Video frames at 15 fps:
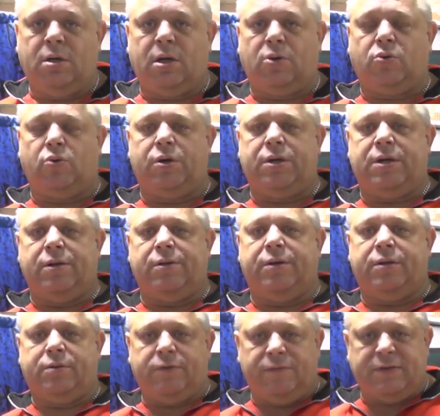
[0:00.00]
который
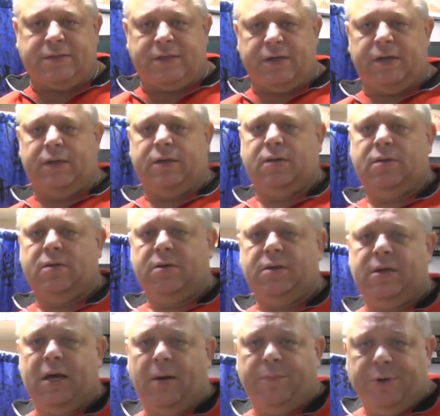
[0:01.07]
делает твистеры
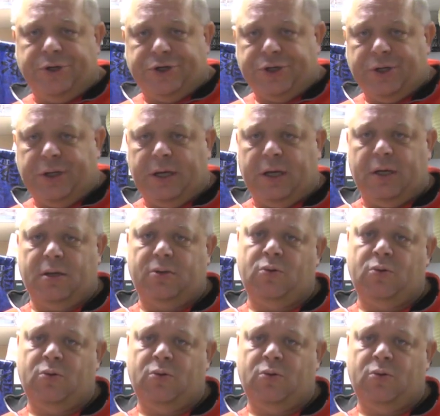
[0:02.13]
необычные.